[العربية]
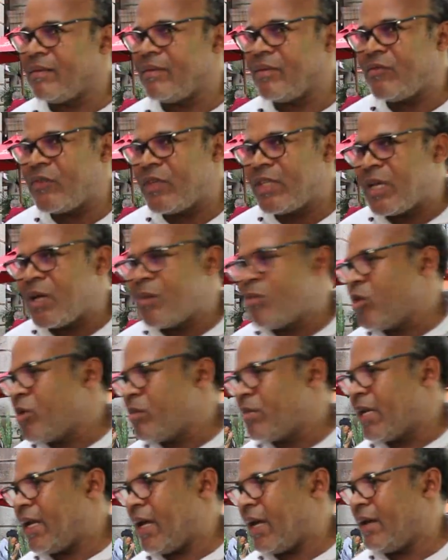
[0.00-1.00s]
في ايديهم
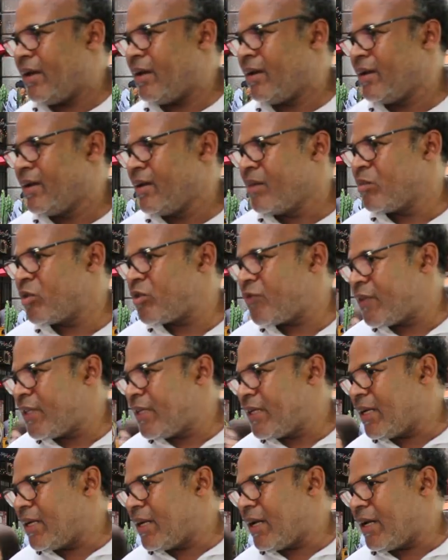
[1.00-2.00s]
هما الحل مش في
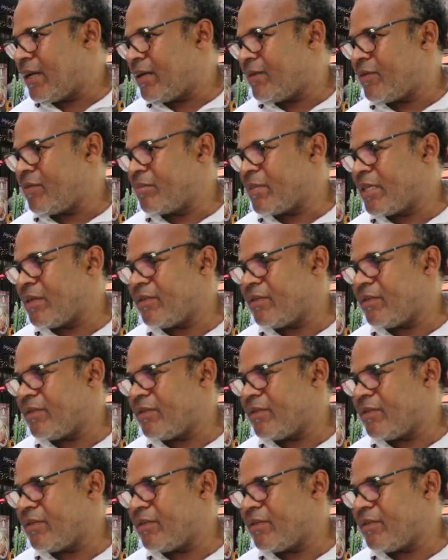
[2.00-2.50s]
ايدينا نحن فهمت